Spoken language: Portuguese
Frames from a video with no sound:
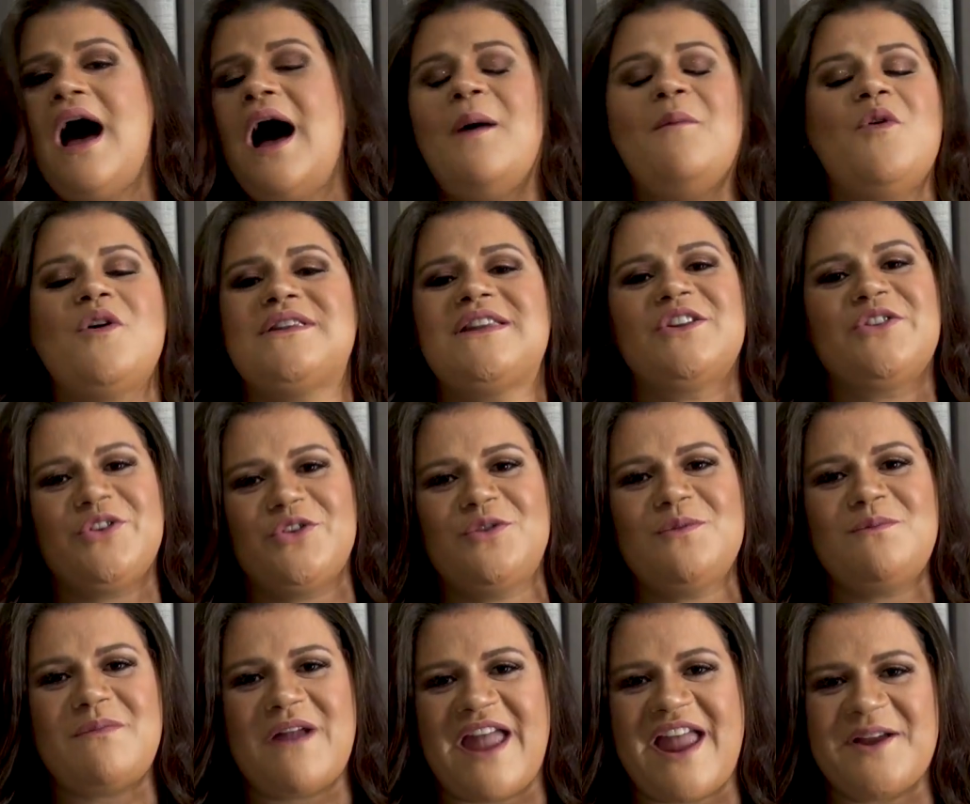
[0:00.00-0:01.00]
"Amor, tá
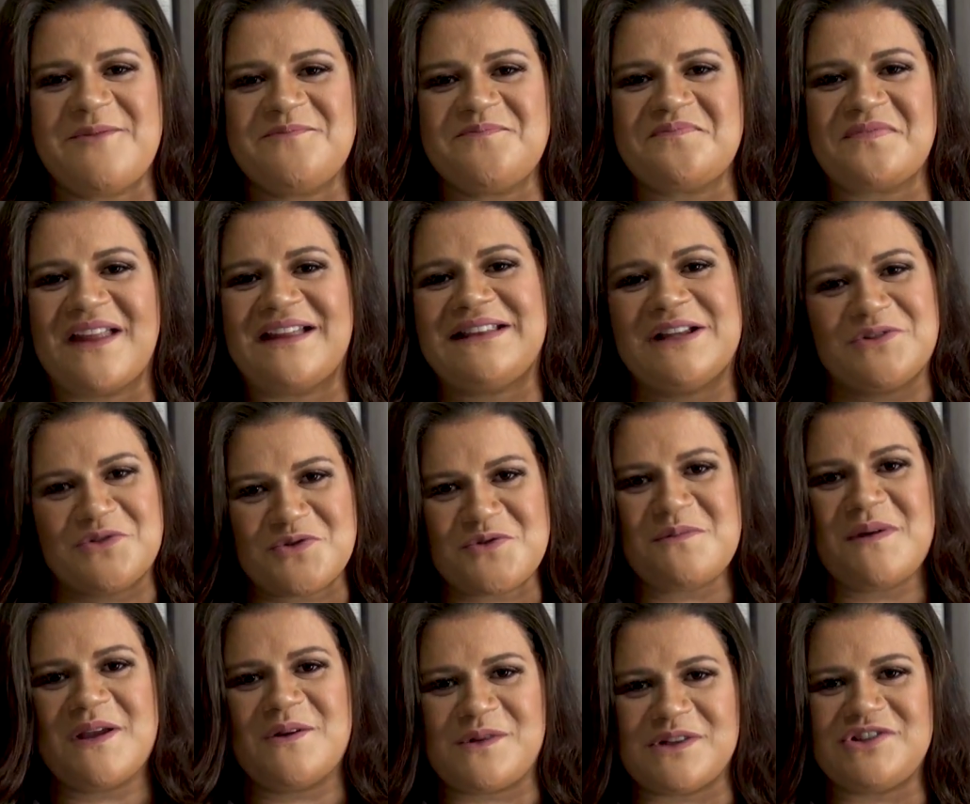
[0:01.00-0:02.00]
tudo bem? Tá
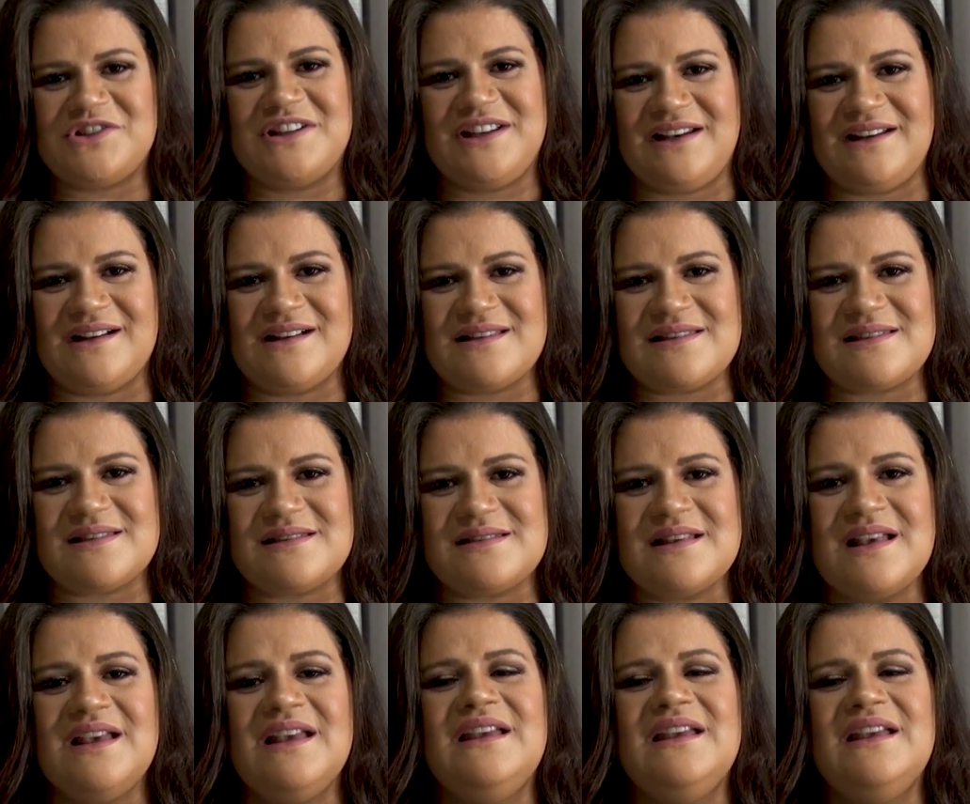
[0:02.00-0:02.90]
tudo bem com as crianças?"